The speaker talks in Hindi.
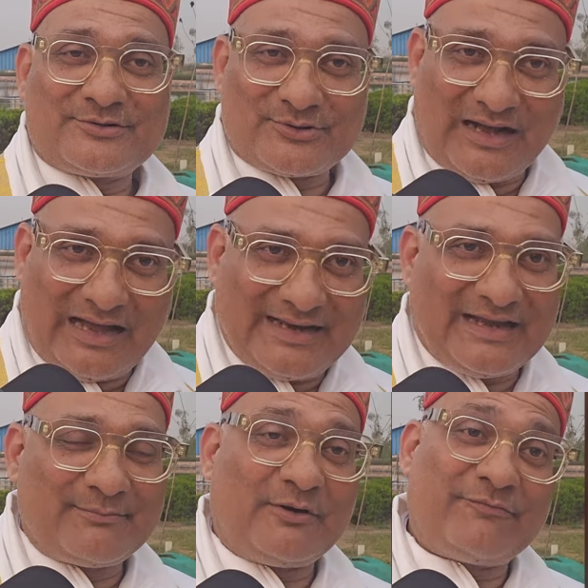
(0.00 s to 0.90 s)
जो आर
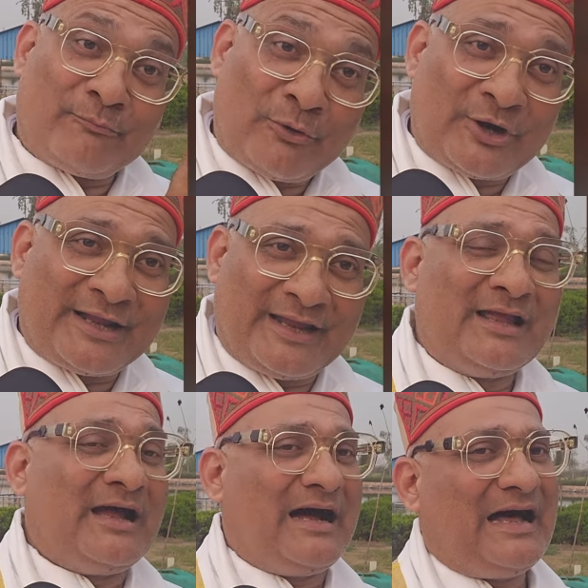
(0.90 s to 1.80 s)
ई एम ऑफ मॉर्निंग
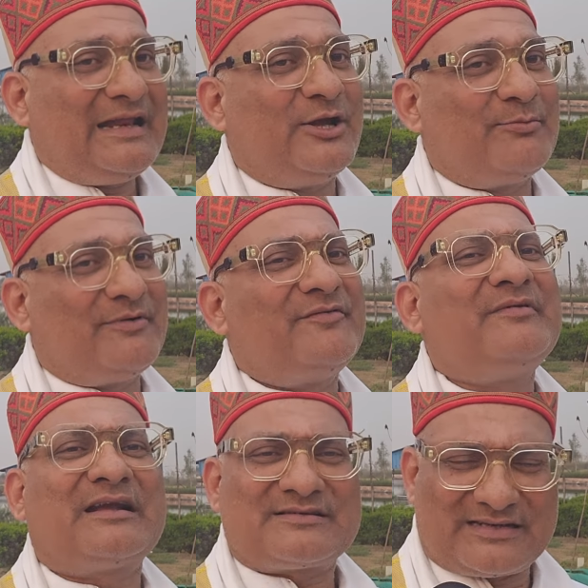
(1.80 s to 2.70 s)
आर ई एम
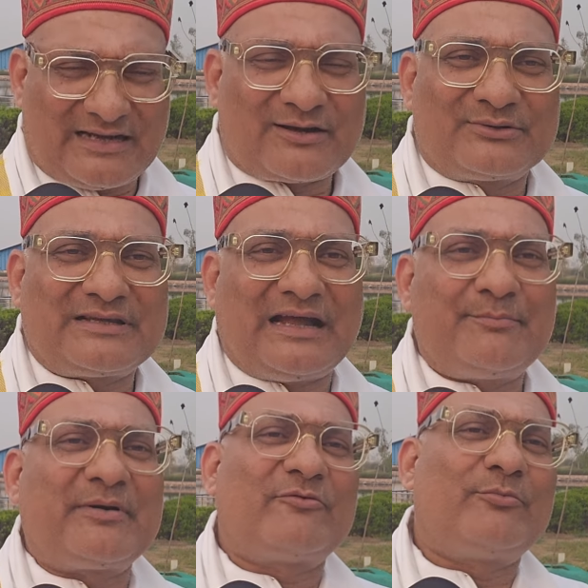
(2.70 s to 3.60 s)
इवनिंग का साकार होता
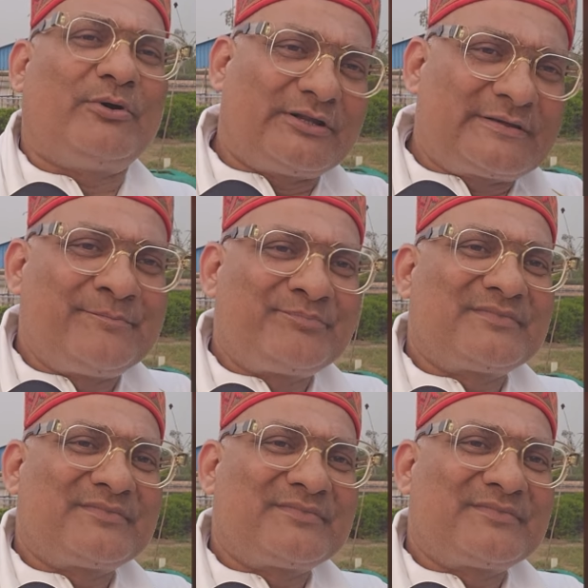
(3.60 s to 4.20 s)
है पर वो बहुत